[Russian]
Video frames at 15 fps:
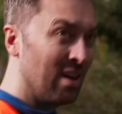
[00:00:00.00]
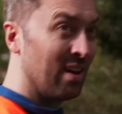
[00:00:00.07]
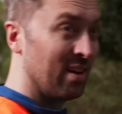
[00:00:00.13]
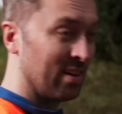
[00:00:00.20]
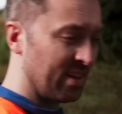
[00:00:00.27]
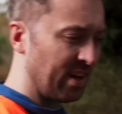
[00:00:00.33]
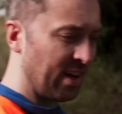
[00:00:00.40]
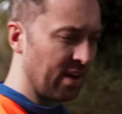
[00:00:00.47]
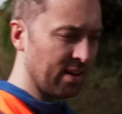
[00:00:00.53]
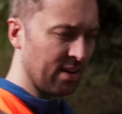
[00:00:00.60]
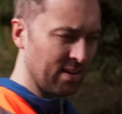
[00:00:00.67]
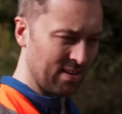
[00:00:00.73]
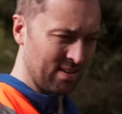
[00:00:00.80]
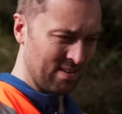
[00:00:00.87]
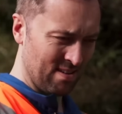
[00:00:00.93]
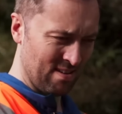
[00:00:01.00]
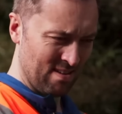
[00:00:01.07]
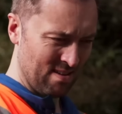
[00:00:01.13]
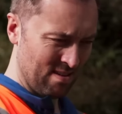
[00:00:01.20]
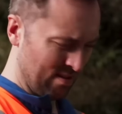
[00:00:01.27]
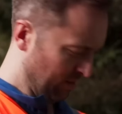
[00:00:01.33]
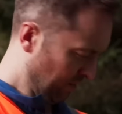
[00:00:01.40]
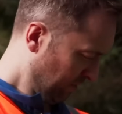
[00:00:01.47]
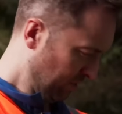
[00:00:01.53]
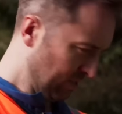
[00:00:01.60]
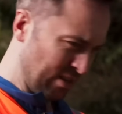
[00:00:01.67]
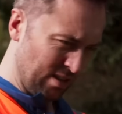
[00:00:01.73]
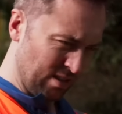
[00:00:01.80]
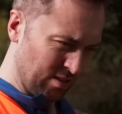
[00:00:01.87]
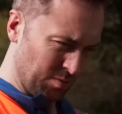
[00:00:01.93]
Здорово.
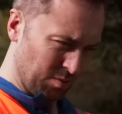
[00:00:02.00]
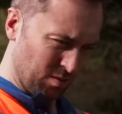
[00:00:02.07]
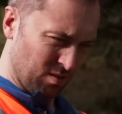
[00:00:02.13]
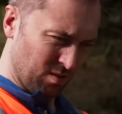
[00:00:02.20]
Здесь, что ли?